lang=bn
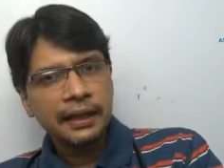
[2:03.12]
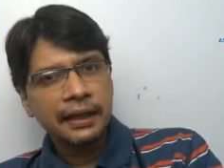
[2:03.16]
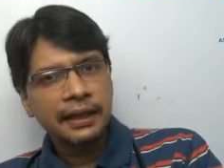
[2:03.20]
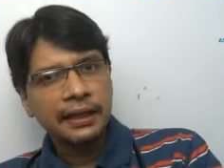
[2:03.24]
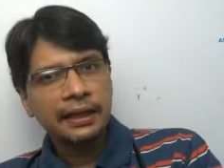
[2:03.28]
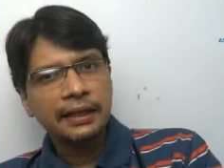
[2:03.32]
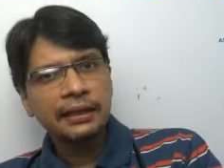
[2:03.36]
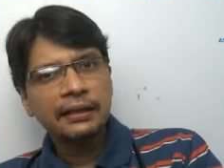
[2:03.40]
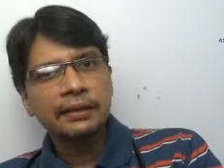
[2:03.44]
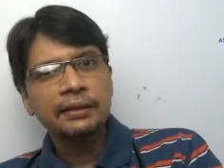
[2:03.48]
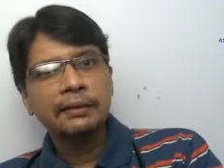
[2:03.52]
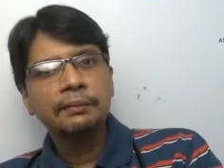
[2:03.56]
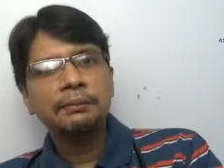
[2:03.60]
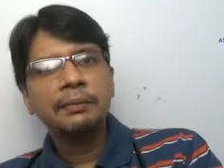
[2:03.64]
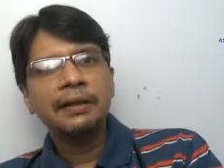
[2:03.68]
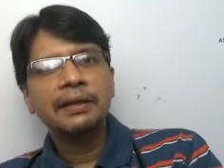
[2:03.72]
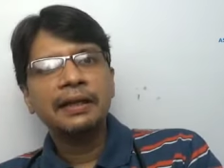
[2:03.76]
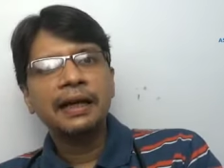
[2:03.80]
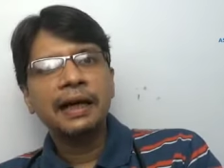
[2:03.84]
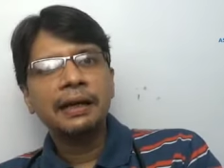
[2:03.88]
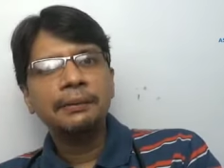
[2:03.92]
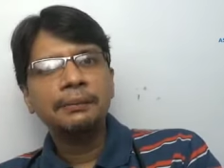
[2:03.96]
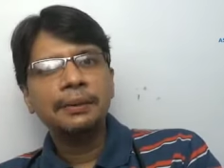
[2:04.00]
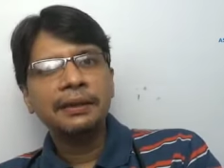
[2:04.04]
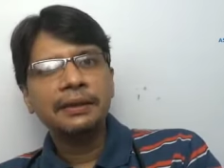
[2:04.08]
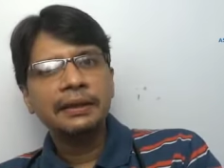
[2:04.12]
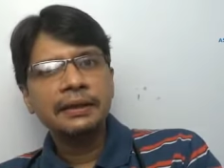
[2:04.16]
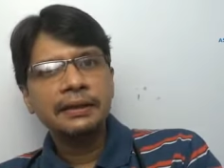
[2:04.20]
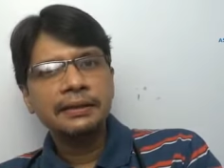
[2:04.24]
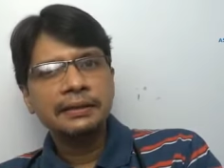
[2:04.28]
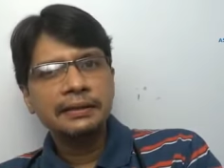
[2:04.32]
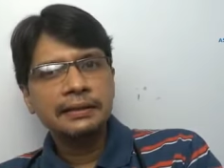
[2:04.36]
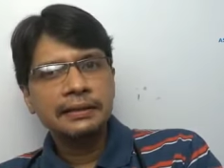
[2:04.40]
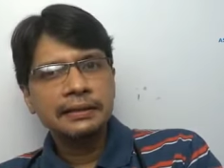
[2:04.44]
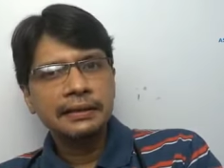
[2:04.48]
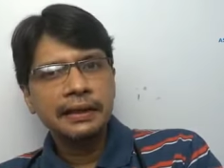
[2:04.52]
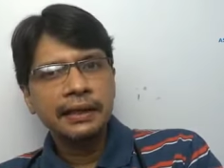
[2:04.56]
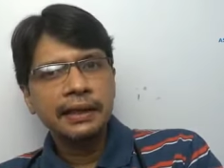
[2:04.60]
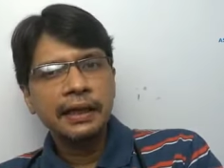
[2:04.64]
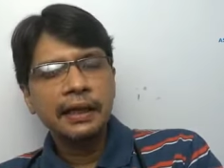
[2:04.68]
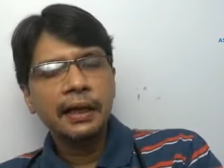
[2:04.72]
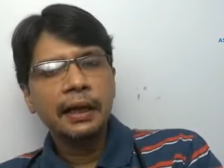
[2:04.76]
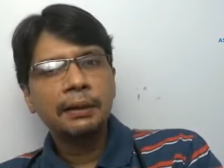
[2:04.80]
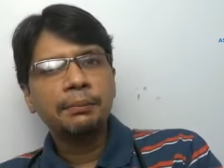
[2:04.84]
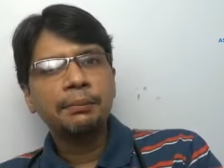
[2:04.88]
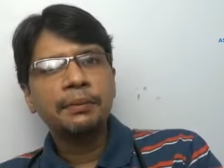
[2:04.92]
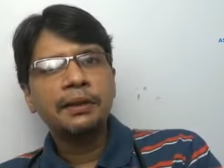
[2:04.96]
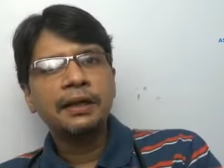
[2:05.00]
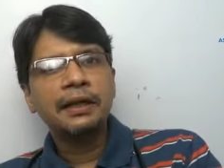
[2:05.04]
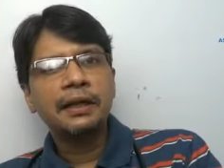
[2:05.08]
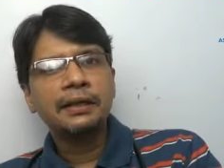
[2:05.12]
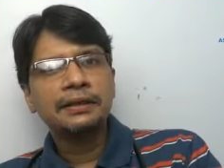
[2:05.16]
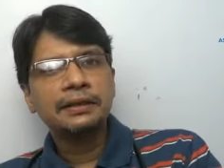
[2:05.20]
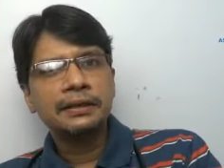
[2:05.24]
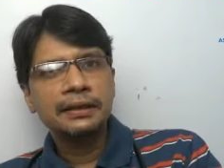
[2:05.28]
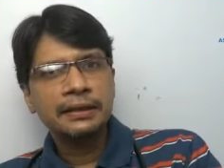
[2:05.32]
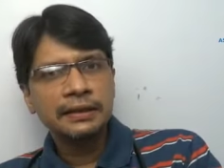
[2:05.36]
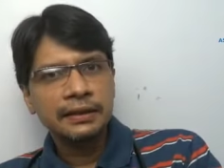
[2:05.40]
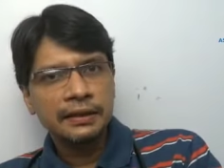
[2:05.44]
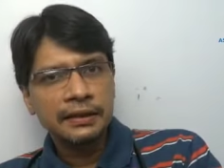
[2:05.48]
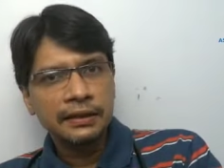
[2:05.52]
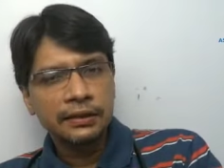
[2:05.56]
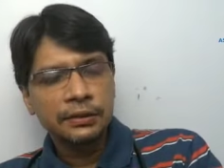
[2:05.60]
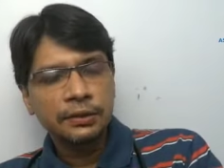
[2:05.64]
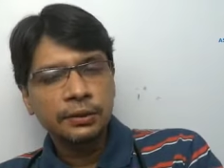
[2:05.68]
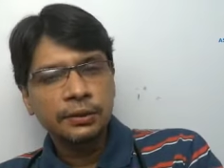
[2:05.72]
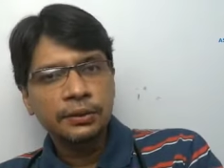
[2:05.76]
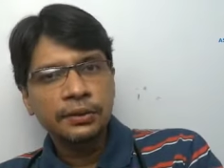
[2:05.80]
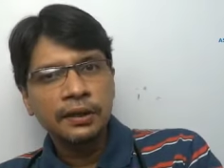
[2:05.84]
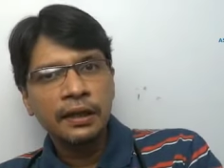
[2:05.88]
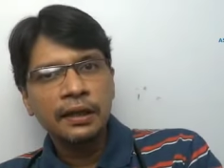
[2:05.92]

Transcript: থাকে বা ডায়াবেটিস নিয়ে আপনারা চিন্তিত